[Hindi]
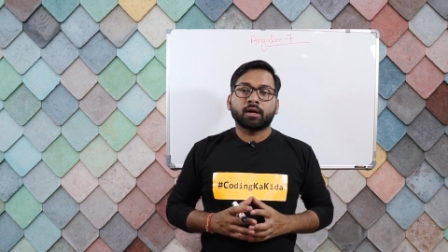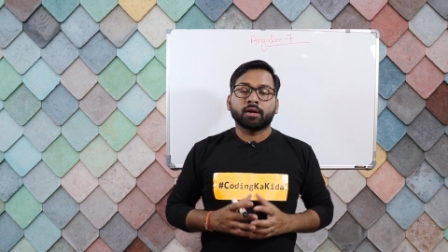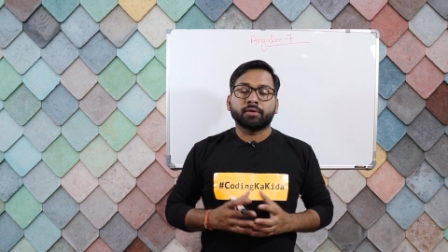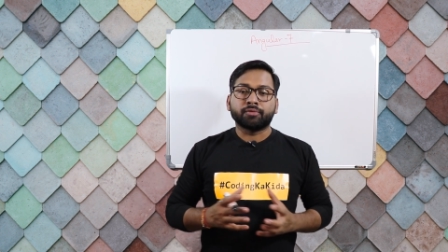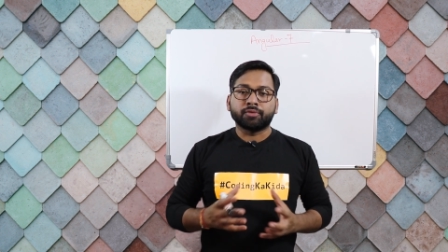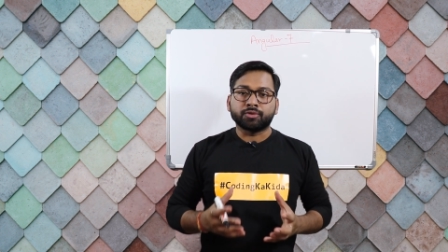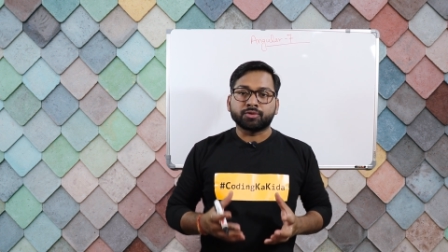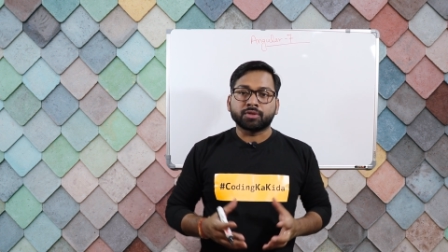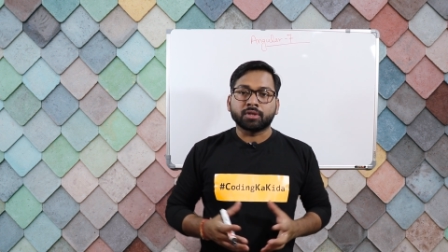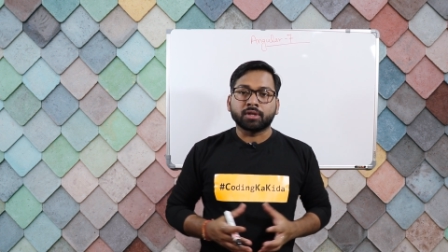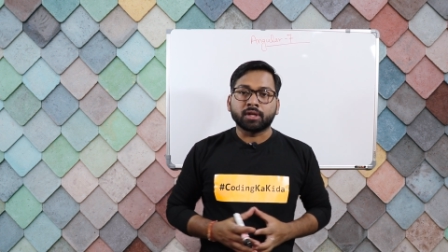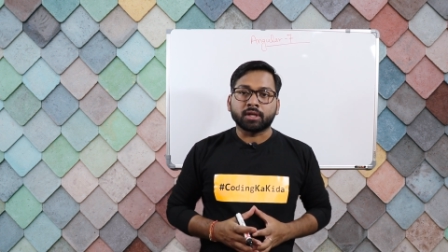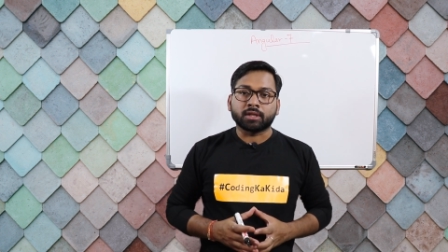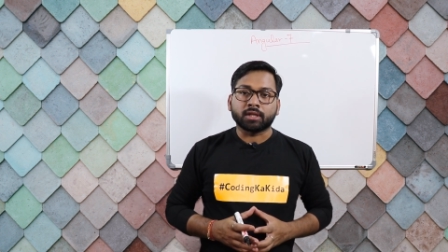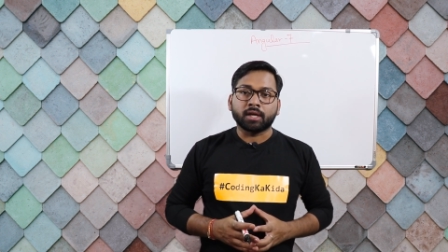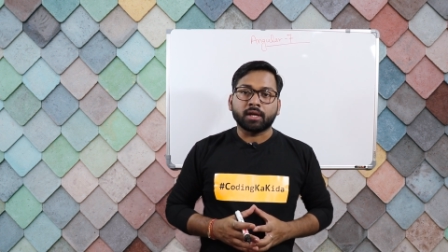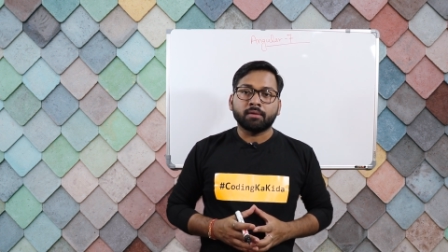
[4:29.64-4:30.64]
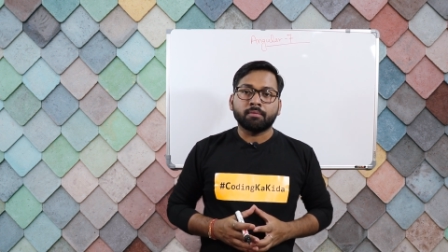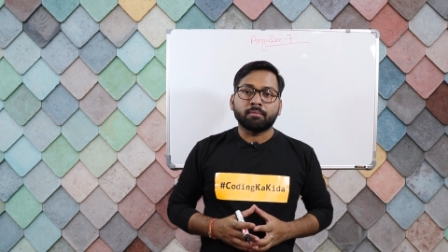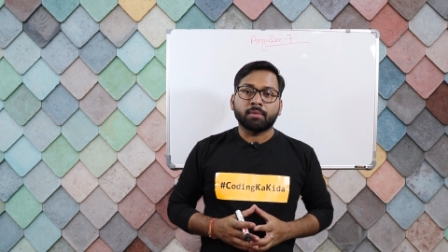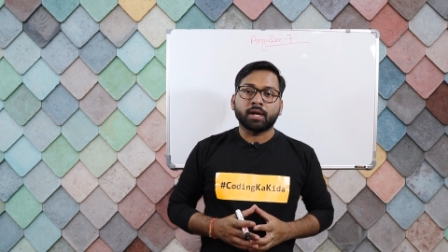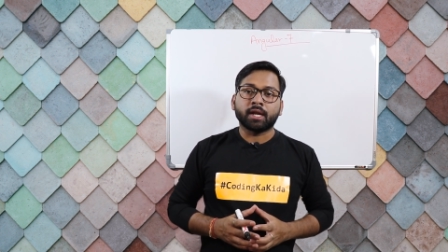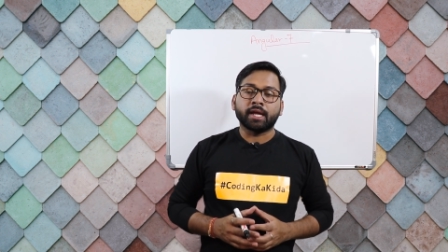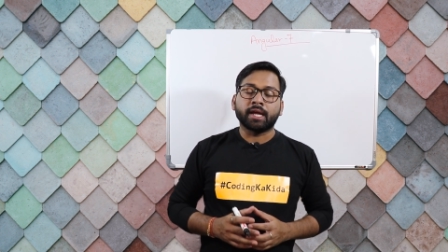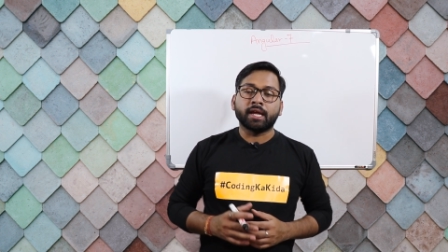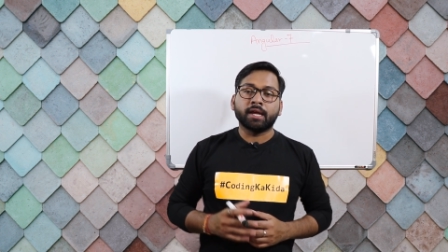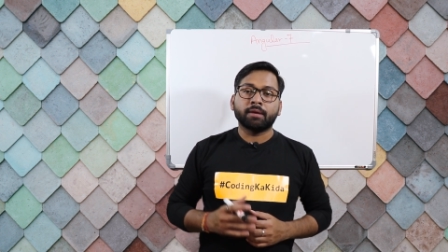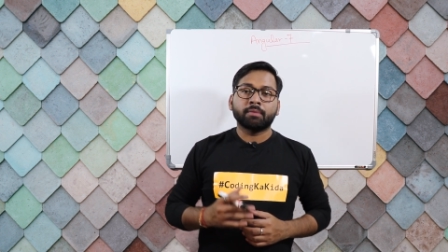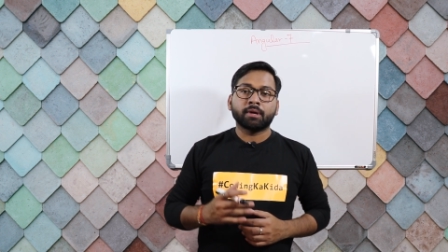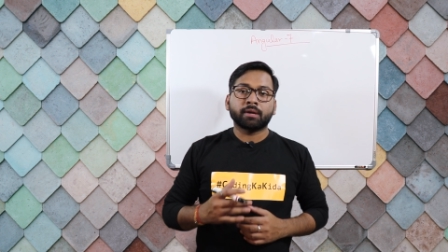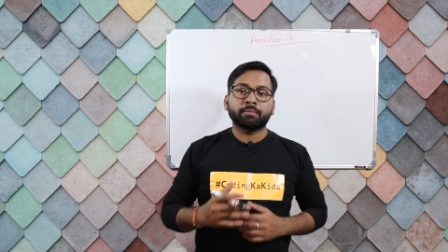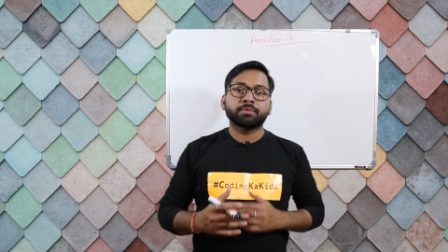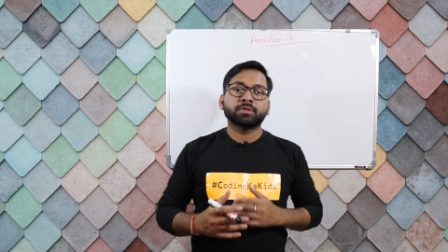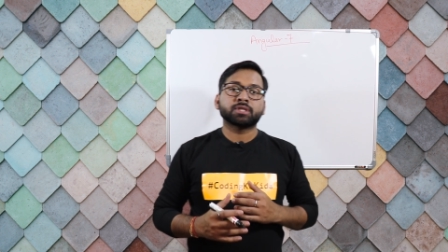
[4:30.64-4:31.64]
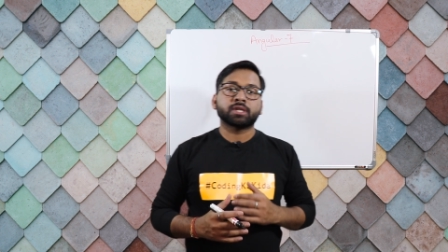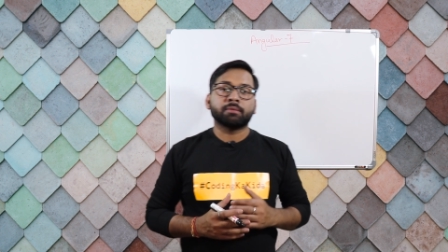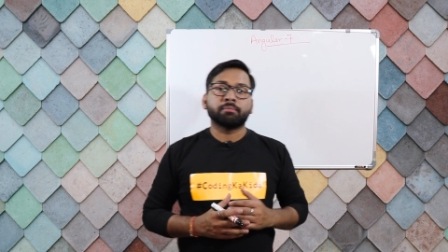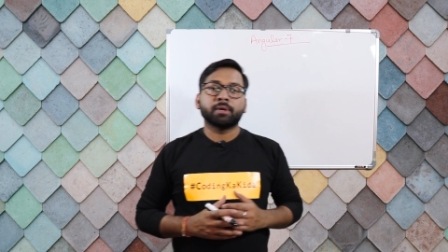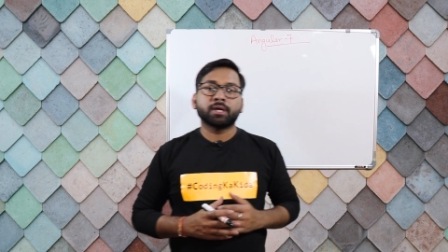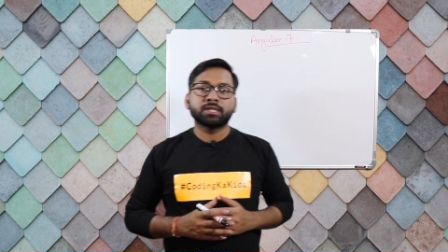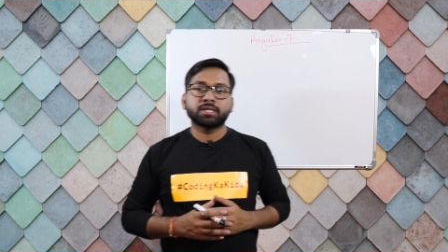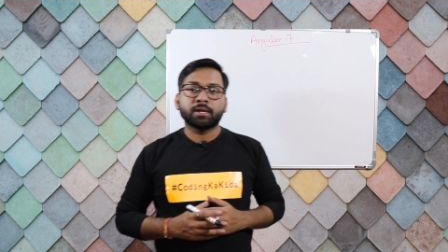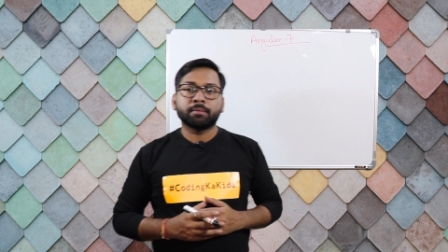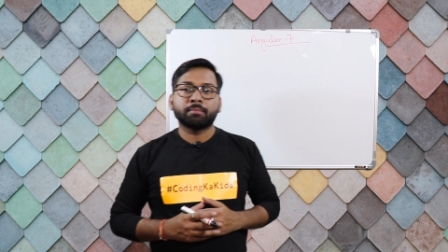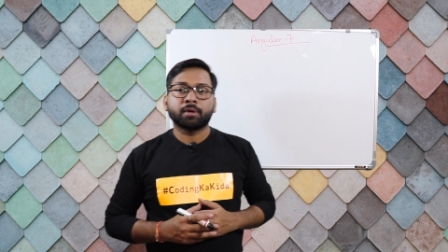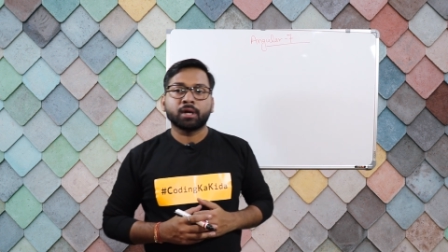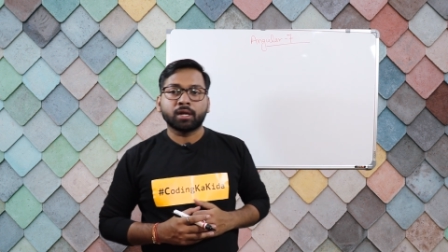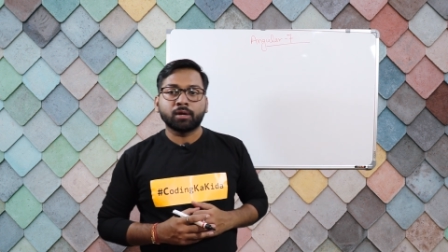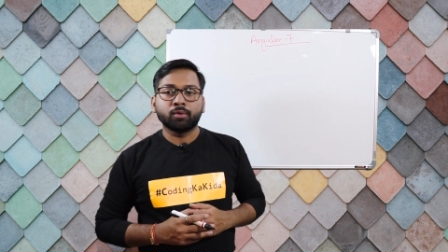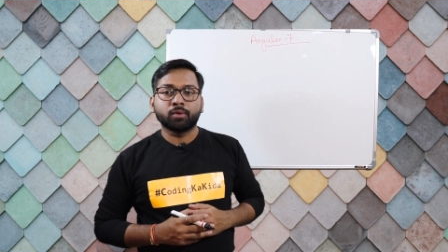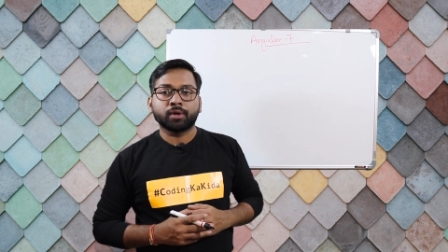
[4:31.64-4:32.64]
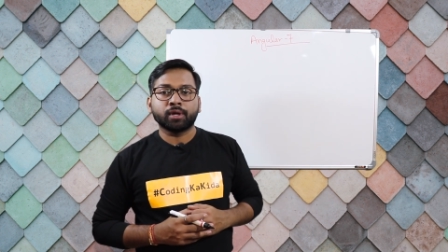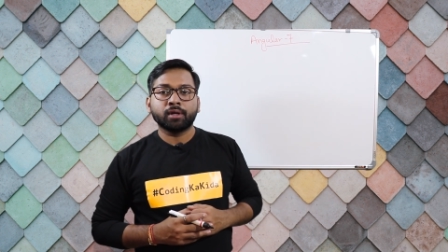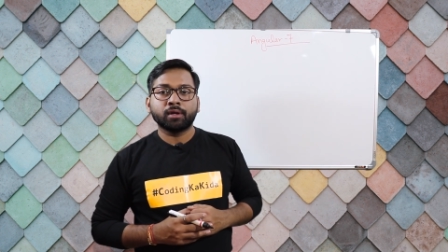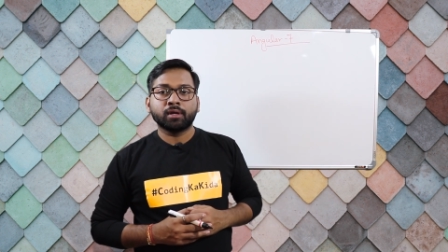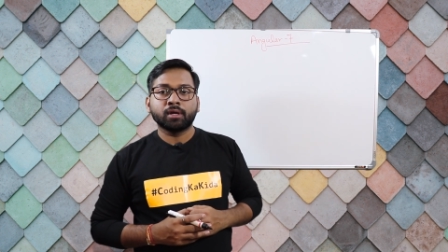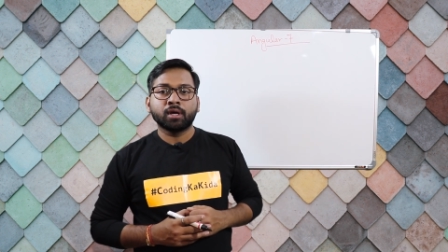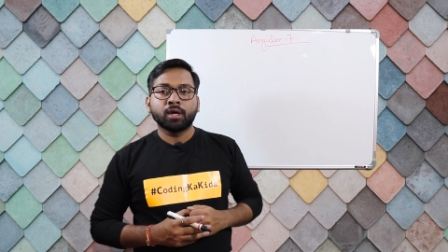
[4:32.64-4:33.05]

कंफ्यूजिंग लगता है बट एक बार आप स्टेप बाय स्टेप कर लोगे